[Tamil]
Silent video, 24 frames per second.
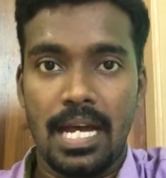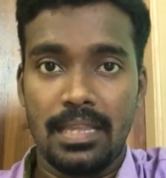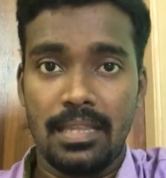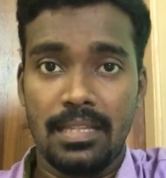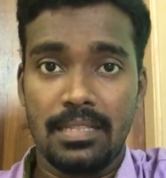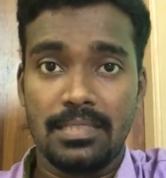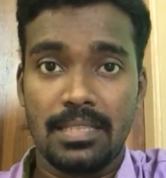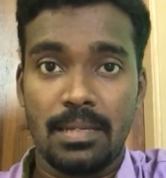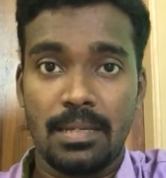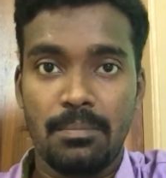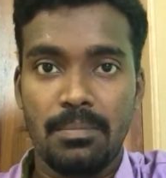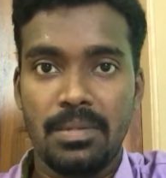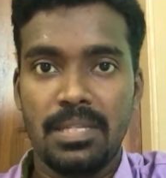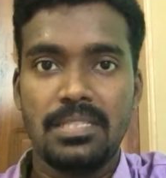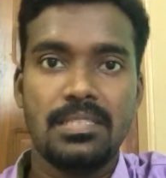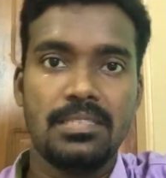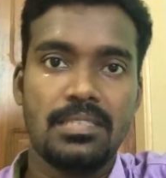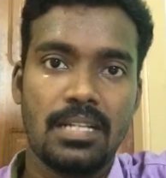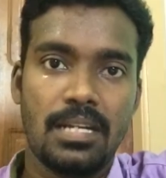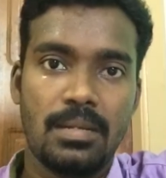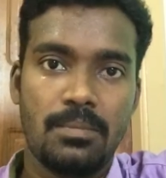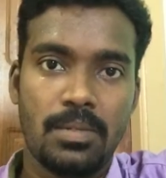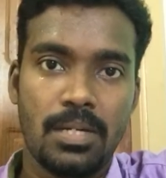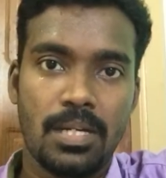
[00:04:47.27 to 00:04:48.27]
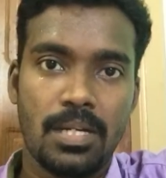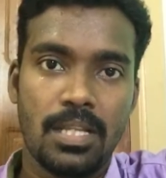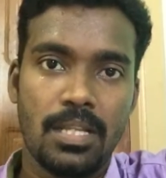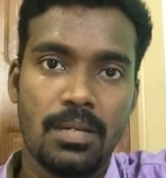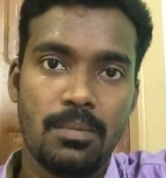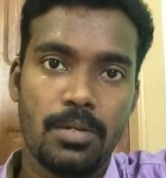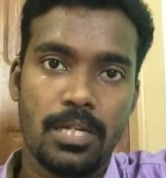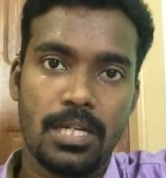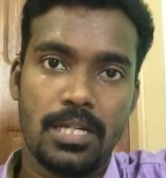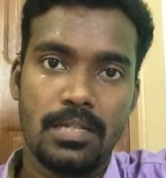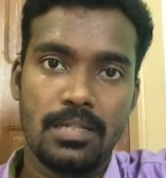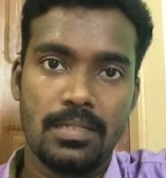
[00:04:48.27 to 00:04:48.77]
அந்த சம்மர் சீசனில்
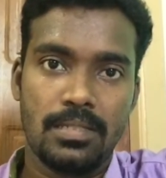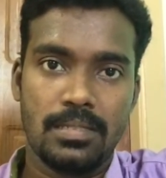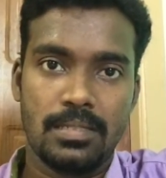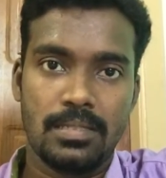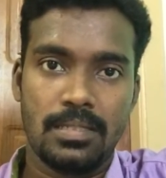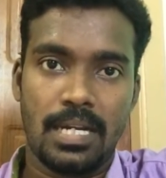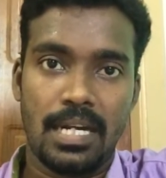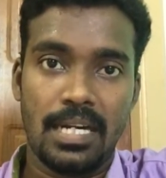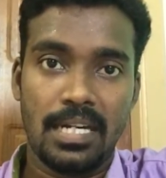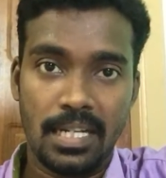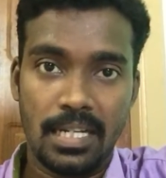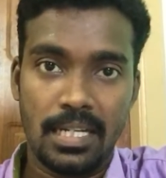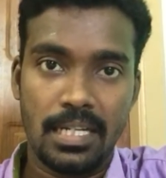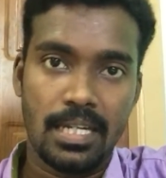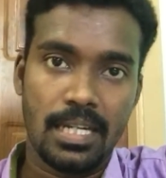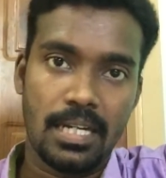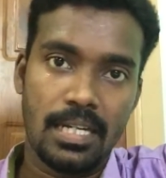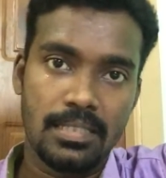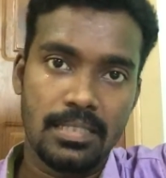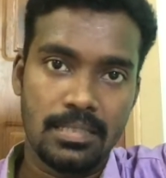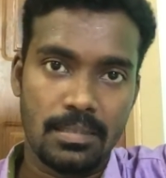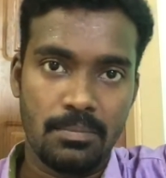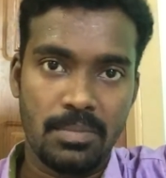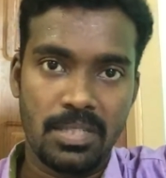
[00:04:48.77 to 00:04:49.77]
மட்டும்தான் போயிட்டு அண்டார்டிகாவில்